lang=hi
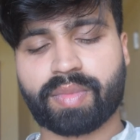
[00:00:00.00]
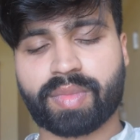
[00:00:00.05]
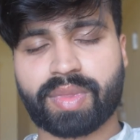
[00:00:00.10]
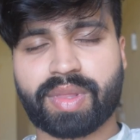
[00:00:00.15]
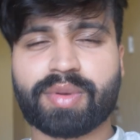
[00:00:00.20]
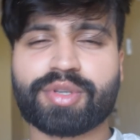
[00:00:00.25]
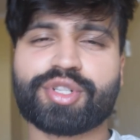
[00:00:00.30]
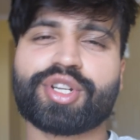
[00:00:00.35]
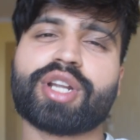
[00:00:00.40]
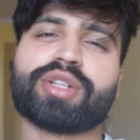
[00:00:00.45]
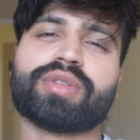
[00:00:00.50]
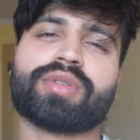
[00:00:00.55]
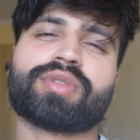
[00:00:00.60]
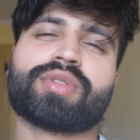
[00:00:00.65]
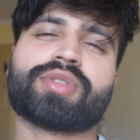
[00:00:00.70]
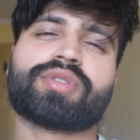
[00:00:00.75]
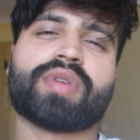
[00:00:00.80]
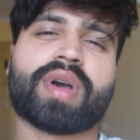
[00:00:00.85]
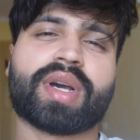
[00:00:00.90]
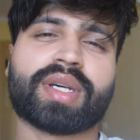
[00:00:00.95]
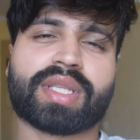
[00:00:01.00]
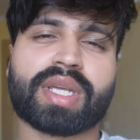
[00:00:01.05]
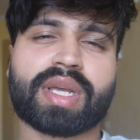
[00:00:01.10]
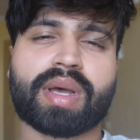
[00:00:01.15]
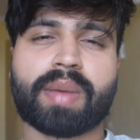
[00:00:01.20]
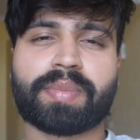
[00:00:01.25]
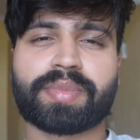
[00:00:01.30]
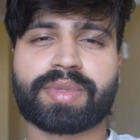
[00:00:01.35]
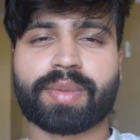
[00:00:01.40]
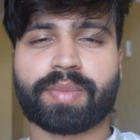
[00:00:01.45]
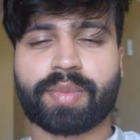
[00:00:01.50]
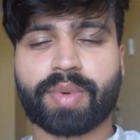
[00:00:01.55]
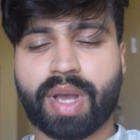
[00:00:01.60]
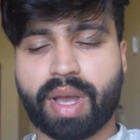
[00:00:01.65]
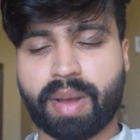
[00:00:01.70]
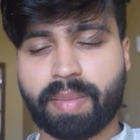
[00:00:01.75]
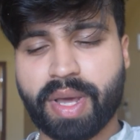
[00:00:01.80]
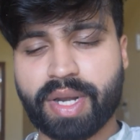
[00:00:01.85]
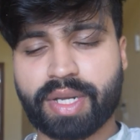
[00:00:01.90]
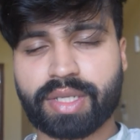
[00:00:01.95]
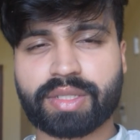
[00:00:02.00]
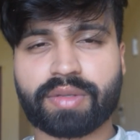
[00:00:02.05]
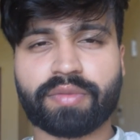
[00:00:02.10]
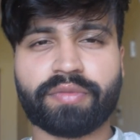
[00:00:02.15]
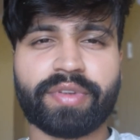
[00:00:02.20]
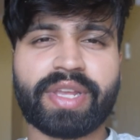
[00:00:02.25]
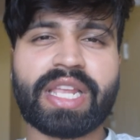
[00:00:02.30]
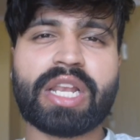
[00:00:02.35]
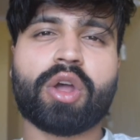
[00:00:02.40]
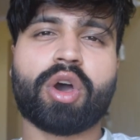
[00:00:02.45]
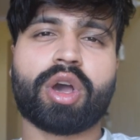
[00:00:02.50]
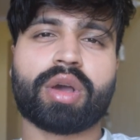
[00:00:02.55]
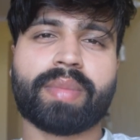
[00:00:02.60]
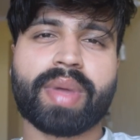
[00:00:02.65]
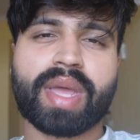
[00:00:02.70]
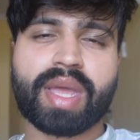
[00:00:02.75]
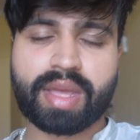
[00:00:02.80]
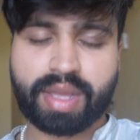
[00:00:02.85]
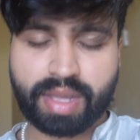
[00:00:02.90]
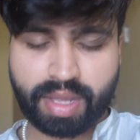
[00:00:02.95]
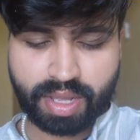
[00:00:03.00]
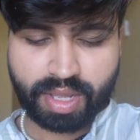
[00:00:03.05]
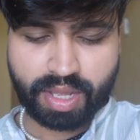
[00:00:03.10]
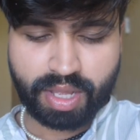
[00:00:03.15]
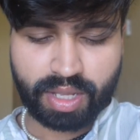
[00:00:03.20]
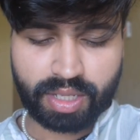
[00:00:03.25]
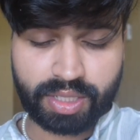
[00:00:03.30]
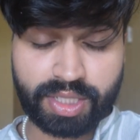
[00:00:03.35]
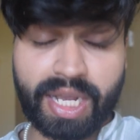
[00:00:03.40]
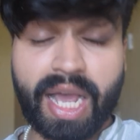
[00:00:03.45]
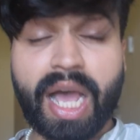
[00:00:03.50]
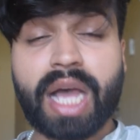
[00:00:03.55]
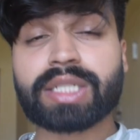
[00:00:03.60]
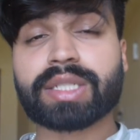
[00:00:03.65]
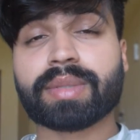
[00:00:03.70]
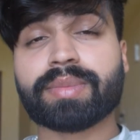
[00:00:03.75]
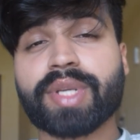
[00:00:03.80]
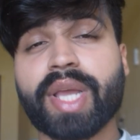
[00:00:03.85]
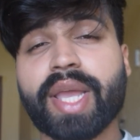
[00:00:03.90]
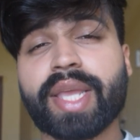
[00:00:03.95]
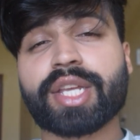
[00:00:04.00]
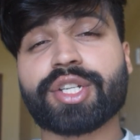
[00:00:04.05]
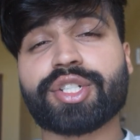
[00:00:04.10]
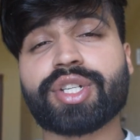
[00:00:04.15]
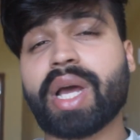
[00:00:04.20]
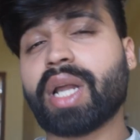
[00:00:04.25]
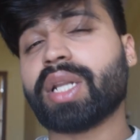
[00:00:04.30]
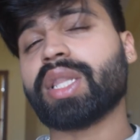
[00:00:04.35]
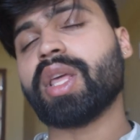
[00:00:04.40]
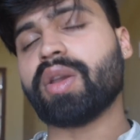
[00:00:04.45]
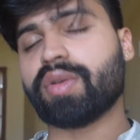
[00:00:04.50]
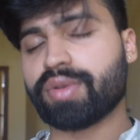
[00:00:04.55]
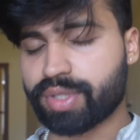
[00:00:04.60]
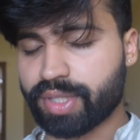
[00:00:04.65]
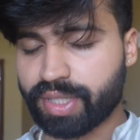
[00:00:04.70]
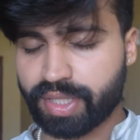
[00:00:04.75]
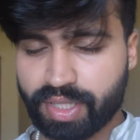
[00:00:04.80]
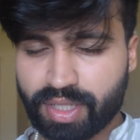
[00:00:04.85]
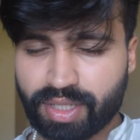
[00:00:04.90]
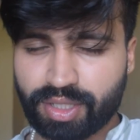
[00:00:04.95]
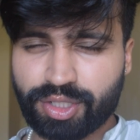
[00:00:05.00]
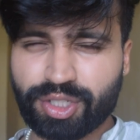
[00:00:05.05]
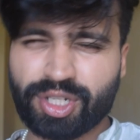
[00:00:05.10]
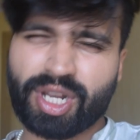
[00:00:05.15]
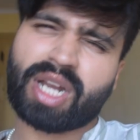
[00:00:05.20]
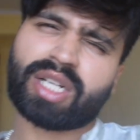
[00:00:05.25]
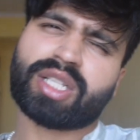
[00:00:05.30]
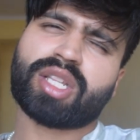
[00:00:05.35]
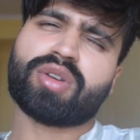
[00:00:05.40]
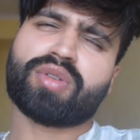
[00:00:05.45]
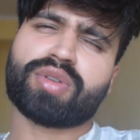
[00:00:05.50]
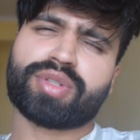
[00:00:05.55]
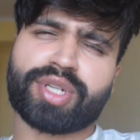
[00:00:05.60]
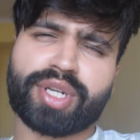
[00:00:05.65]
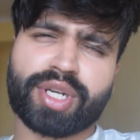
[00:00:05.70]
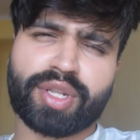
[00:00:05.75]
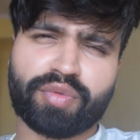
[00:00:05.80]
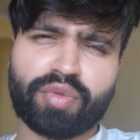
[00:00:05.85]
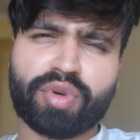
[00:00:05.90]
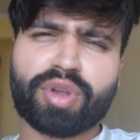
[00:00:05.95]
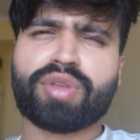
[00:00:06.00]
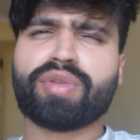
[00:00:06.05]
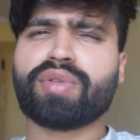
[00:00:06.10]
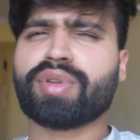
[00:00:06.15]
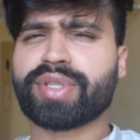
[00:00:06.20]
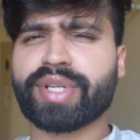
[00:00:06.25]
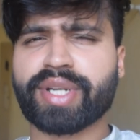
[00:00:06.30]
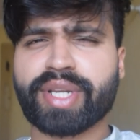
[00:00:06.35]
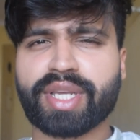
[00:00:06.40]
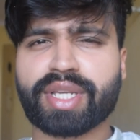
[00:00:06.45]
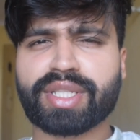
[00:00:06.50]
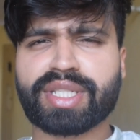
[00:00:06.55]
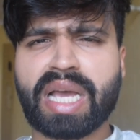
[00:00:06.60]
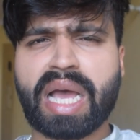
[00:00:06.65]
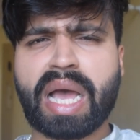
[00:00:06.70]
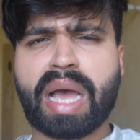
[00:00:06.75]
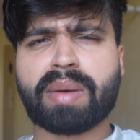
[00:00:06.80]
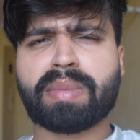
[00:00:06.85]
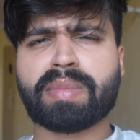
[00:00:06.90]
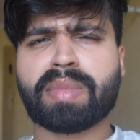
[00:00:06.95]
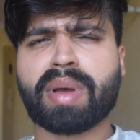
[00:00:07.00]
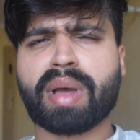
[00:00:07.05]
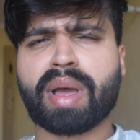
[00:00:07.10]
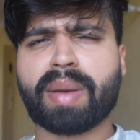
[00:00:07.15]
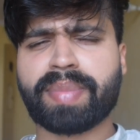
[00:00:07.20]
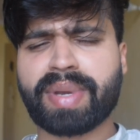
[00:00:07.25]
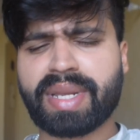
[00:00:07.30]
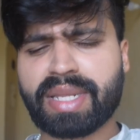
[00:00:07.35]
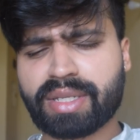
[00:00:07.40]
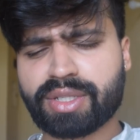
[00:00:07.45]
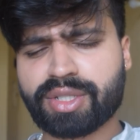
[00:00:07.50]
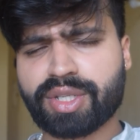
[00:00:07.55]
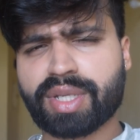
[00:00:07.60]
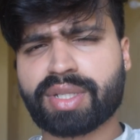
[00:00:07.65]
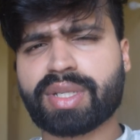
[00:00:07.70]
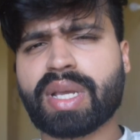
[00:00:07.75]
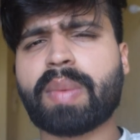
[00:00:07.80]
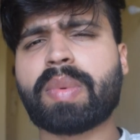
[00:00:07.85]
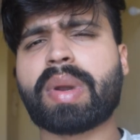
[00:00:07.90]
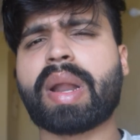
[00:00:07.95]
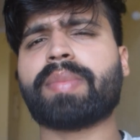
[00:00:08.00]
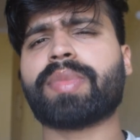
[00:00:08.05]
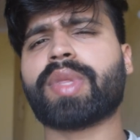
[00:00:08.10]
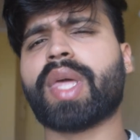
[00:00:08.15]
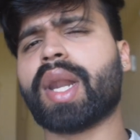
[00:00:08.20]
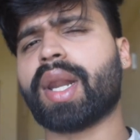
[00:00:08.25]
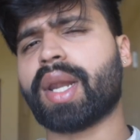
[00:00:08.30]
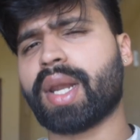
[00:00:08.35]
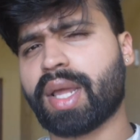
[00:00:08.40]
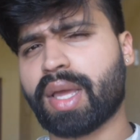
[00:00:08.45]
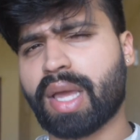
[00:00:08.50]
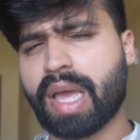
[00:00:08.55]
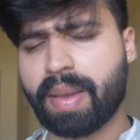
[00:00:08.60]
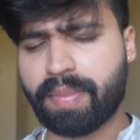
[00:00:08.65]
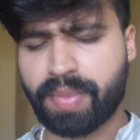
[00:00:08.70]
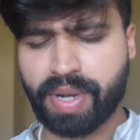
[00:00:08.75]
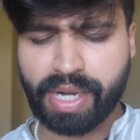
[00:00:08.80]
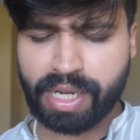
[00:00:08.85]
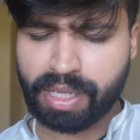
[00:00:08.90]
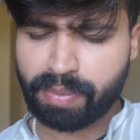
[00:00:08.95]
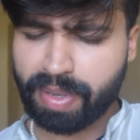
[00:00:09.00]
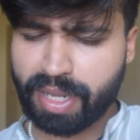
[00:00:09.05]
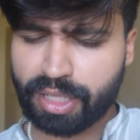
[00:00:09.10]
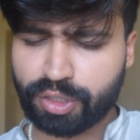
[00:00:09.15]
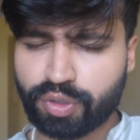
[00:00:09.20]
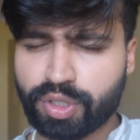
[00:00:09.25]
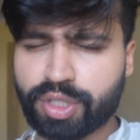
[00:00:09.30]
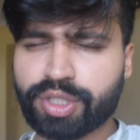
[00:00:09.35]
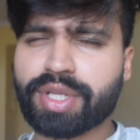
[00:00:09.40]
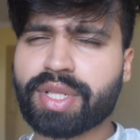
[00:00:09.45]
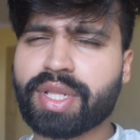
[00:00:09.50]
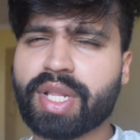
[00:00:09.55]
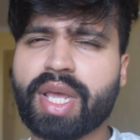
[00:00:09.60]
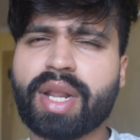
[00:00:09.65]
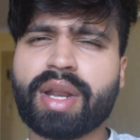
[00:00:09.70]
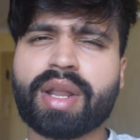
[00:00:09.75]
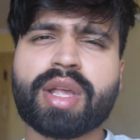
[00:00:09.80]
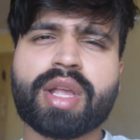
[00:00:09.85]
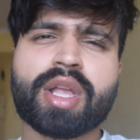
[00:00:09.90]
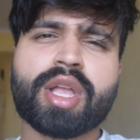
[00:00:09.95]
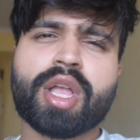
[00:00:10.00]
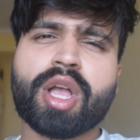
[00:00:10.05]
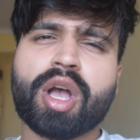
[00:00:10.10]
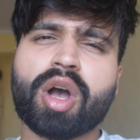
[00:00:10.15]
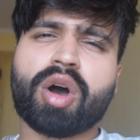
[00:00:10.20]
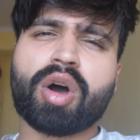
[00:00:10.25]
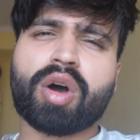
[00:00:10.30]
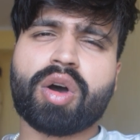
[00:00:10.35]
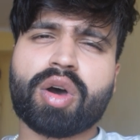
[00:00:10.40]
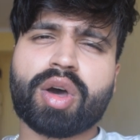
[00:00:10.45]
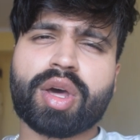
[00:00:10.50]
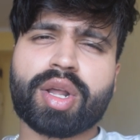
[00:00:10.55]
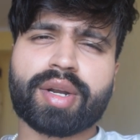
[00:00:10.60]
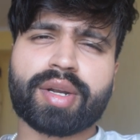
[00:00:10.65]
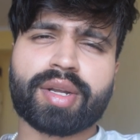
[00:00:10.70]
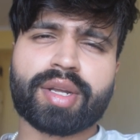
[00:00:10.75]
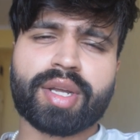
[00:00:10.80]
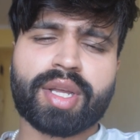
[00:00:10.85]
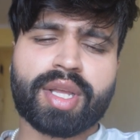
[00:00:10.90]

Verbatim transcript: नमस्कार दोस्तों स्वागत है आप सबका हमारे इस वी लॉग में जहां आज हम जाएंगे शारदा यूनिवर्सिटी शारदा यूनिवर्सिटी वो यूनिवर्सिटी है जहां हम अपनी शिक्षा प्राप्त कर रहे हैं आई एम गेटिंग माई एजुकेशन दैर और